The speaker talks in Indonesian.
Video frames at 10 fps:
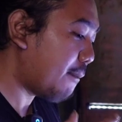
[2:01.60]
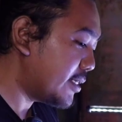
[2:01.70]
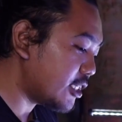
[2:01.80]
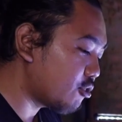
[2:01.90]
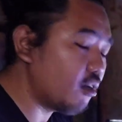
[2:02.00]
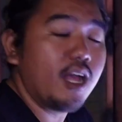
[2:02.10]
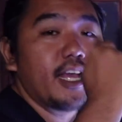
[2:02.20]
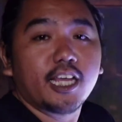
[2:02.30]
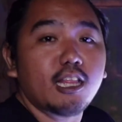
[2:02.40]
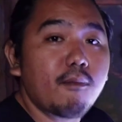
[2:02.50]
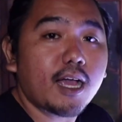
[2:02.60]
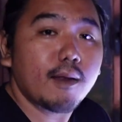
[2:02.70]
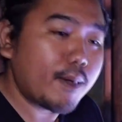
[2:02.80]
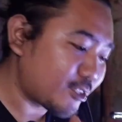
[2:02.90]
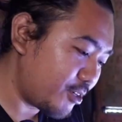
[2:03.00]
Habis itu kita
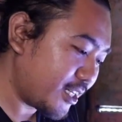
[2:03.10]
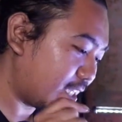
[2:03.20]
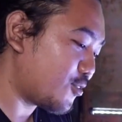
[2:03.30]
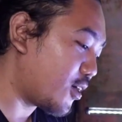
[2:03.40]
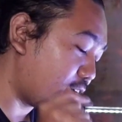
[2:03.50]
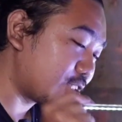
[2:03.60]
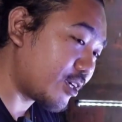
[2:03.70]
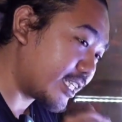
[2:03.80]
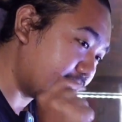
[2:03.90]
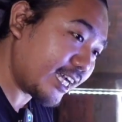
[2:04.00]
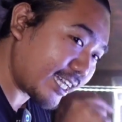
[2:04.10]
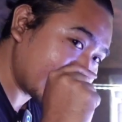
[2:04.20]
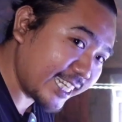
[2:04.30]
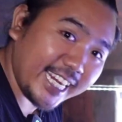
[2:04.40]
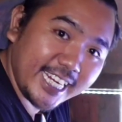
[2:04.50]
bakal masukin gacuan-gacuan kita ke
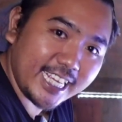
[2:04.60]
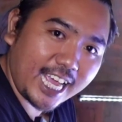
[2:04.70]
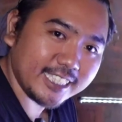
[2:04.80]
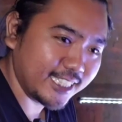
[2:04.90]
sini, guys.